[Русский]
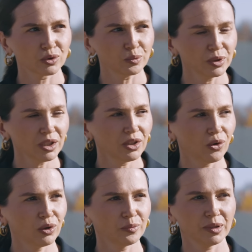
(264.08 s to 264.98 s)
мы купили,
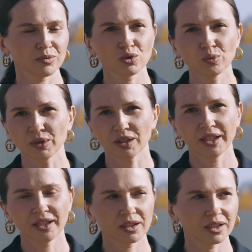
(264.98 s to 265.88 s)
он прям супер
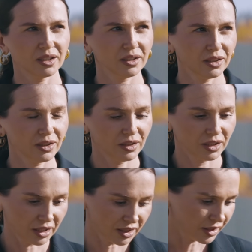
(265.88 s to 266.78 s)
эко, и
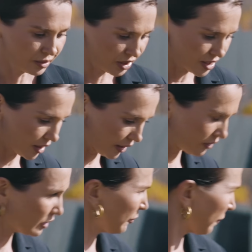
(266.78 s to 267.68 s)
я на этом
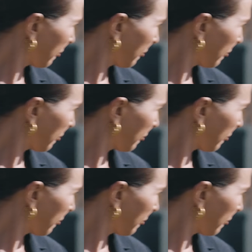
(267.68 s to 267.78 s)
настаивала.